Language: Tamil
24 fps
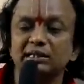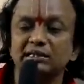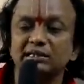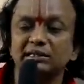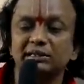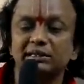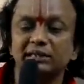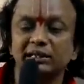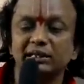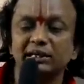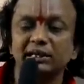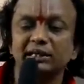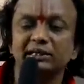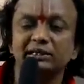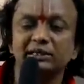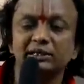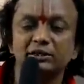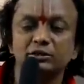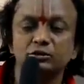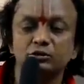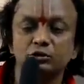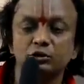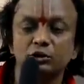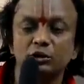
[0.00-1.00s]
ரசத்தை
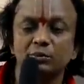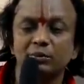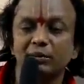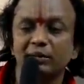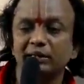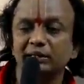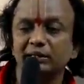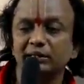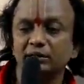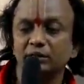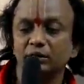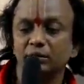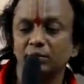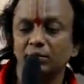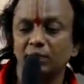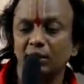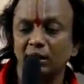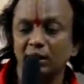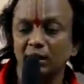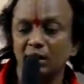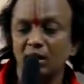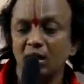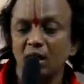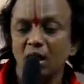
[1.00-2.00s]
கட்டி
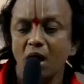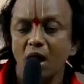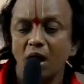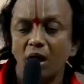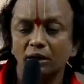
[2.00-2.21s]
சுண்ணமாக்கினோமானால்